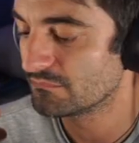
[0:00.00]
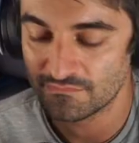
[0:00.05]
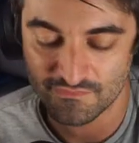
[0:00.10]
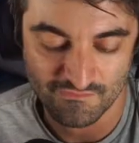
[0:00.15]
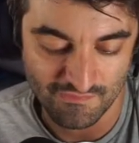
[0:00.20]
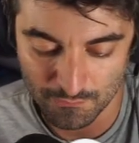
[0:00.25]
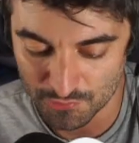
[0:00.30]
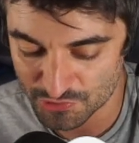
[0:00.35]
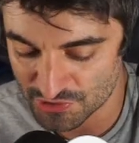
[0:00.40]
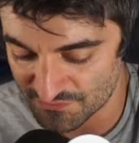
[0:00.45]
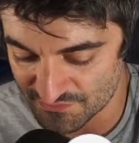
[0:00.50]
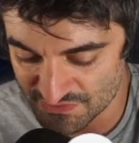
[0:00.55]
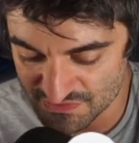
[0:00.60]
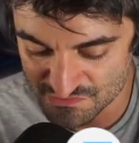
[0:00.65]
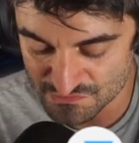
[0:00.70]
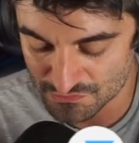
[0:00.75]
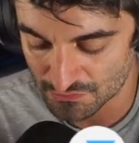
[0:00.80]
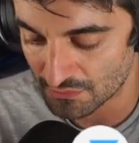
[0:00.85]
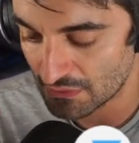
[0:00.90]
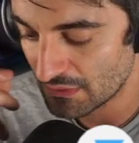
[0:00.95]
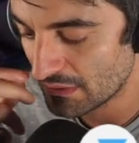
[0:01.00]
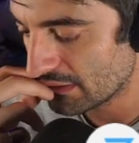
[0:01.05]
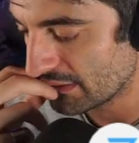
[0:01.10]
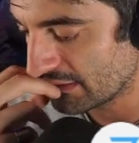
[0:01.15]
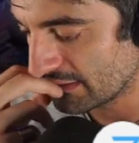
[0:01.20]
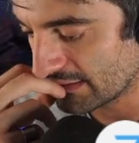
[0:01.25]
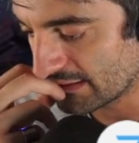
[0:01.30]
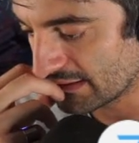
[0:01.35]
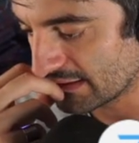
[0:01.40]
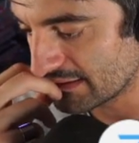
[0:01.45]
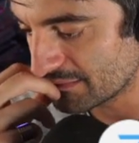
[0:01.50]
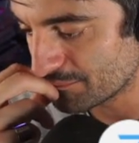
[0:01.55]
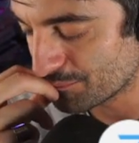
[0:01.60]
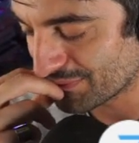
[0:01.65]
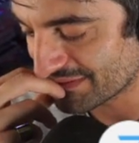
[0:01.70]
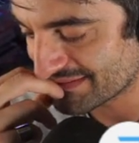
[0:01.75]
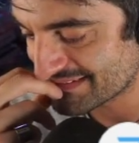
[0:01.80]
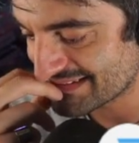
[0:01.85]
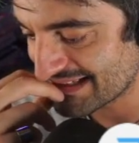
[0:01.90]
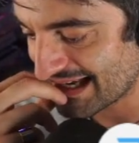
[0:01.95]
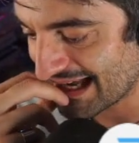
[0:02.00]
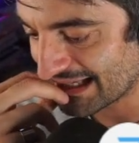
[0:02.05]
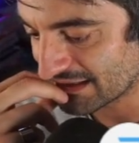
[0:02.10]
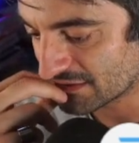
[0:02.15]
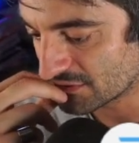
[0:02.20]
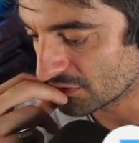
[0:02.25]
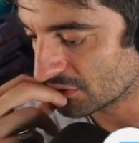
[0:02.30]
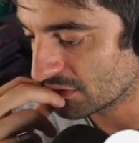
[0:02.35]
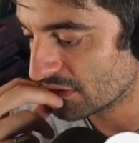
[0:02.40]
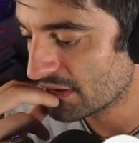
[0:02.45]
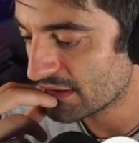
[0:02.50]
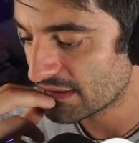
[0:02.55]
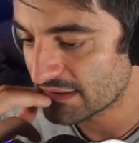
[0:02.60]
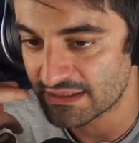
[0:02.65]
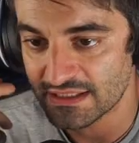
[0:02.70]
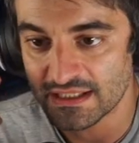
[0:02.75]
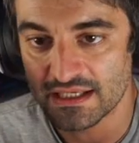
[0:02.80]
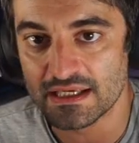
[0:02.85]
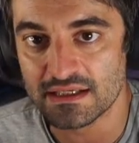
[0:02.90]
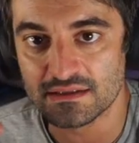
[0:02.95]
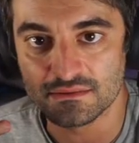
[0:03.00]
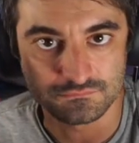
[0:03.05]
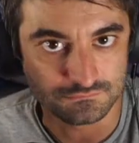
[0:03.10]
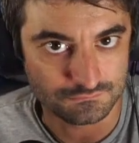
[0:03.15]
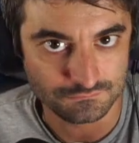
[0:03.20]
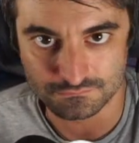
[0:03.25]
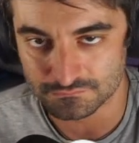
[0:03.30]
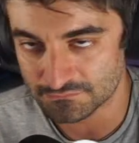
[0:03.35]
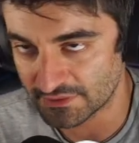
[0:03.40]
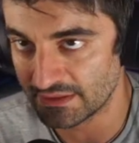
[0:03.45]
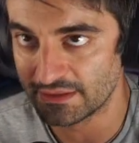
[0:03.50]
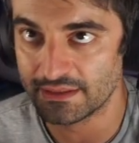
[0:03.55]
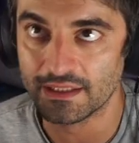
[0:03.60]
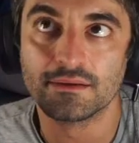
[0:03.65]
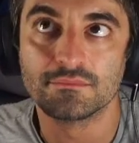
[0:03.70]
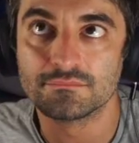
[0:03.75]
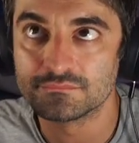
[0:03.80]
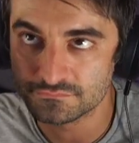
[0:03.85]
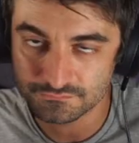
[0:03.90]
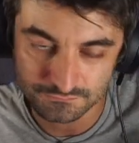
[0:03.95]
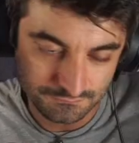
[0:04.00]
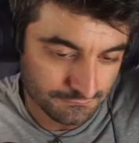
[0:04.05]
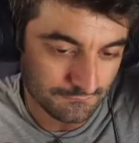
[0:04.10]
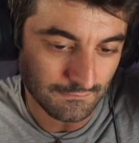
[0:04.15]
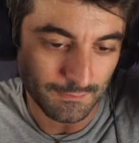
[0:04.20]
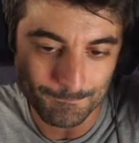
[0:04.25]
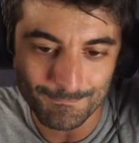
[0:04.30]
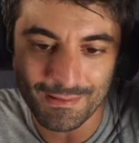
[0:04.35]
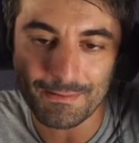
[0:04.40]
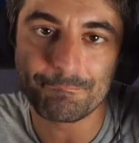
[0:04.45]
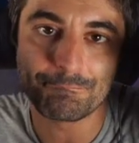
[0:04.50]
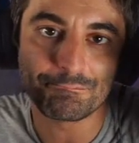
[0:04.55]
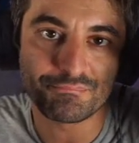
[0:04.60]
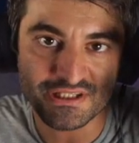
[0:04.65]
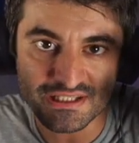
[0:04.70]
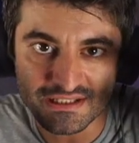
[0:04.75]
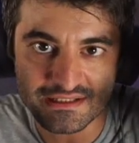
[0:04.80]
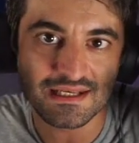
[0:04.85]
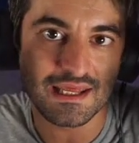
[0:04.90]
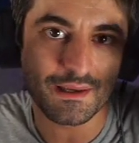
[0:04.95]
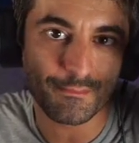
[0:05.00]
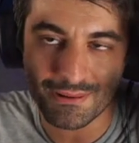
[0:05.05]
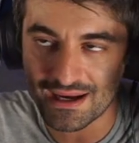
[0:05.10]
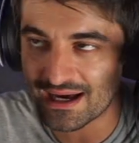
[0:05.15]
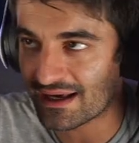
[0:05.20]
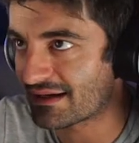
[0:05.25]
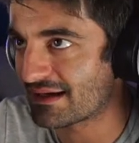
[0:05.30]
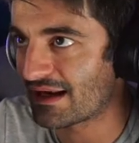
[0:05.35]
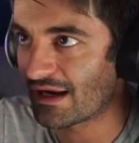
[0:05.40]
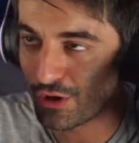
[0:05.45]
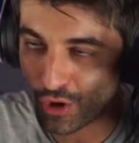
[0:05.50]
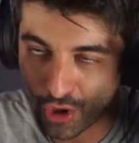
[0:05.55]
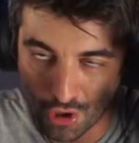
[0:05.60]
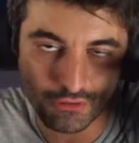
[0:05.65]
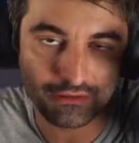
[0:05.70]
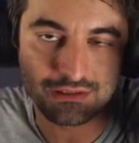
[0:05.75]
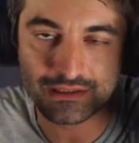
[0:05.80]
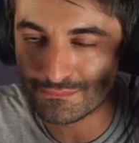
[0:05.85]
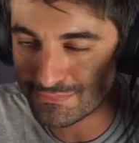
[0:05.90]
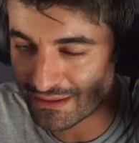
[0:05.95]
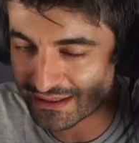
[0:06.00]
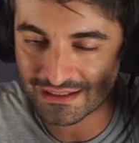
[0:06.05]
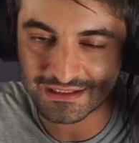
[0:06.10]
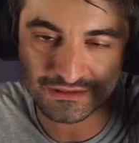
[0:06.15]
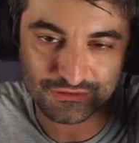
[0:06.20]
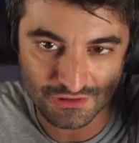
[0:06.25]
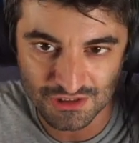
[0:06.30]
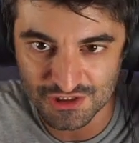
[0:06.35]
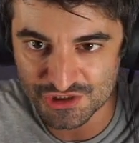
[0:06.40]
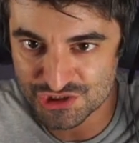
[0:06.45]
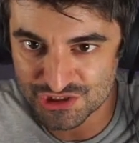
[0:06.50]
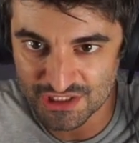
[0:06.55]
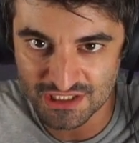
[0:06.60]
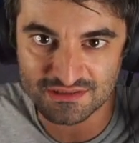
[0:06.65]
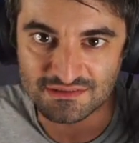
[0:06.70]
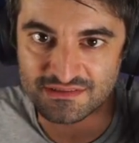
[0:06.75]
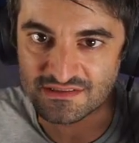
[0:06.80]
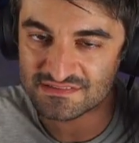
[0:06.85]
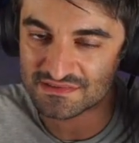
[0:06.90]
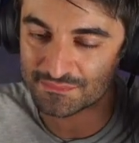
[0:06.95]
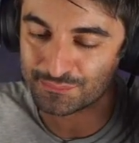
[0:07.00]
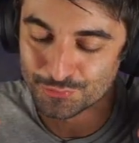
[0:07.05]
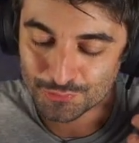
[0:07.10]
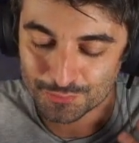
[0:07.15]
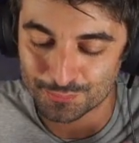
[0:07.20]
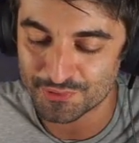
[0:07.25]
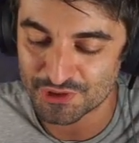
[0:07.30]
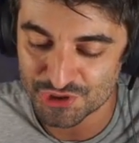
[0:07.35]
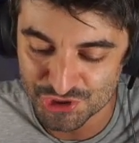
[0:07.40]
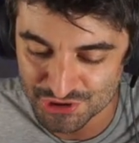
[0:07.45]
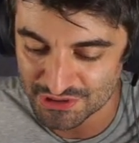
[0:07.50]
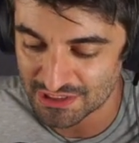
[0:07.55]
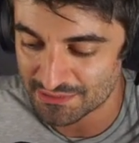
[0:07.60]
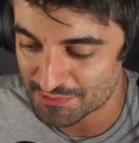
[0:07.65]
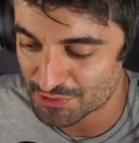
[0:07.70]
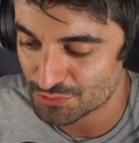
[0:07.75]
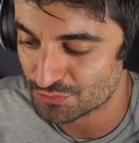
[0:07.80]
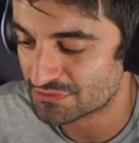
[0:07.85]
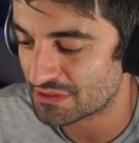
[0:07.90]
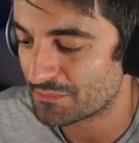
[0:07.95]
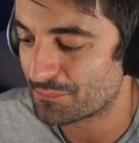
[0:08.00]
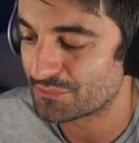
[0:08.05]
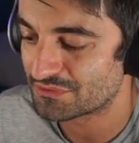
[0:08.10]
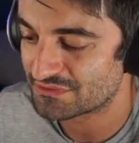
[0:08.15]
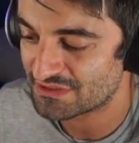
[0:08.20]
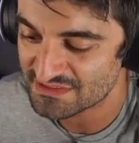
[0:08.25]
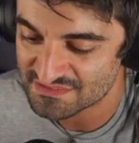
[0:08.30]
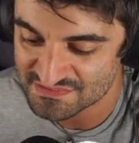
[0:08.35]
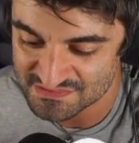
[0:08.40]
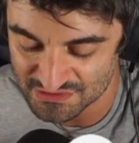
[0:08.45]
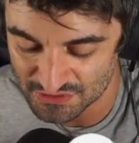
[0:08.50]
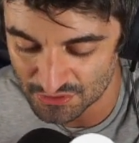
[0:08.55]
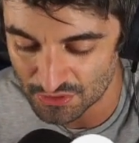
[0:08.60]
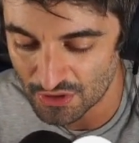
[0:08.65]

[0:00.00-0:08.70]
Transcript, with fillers: avevamo già visto eh, in passato che mh, mm, delle bambine barra loli barra adolescente seppur piccine minute potessero